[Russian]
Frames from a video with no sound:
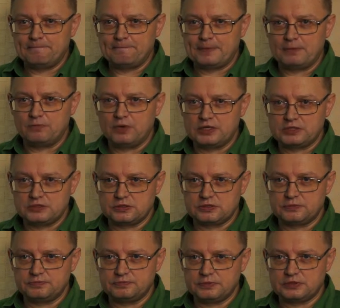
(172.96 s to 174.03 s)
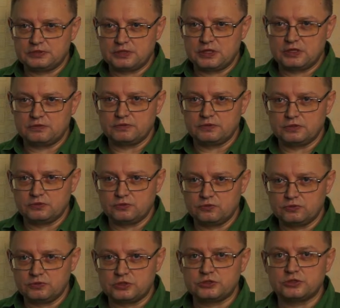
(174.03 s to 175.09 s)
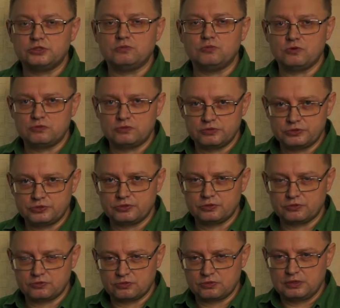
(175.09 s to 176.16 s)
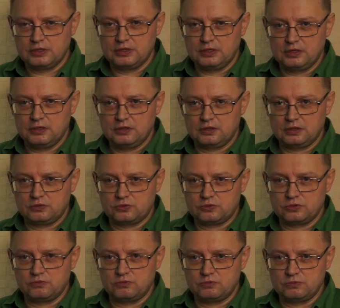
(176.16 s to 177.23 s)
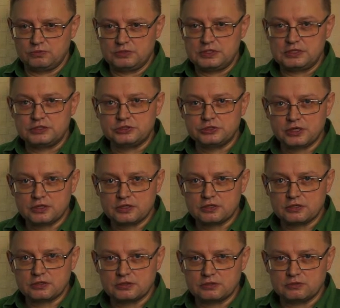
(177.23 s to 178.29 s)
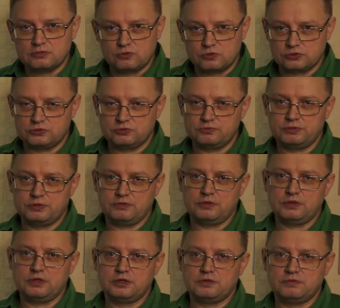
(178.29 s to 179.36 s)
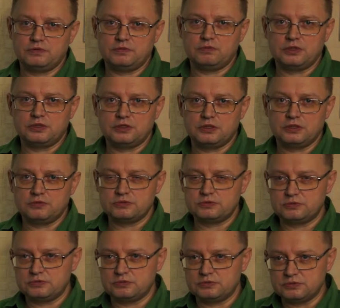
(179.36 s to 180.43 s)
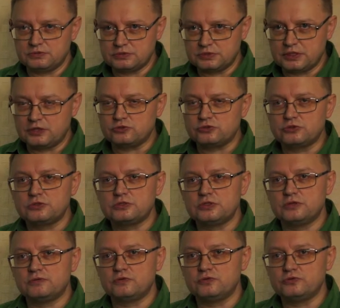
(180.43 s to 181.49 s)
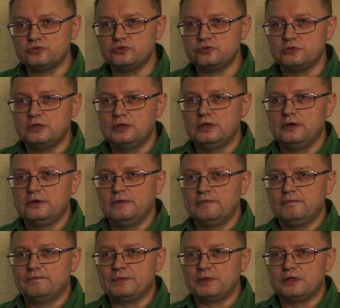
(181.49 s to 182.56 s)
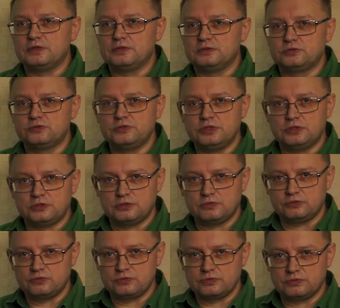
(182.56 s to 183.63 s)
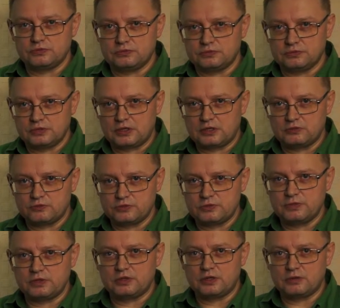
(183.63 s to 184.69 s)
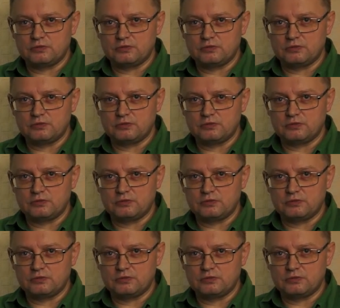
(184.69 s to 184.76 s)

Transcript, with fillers: мастер старого кино, даже немого еще кино, который и сейчас э, может привлекать внимание. Я вот э, знаю, что если я включу студентам у себя на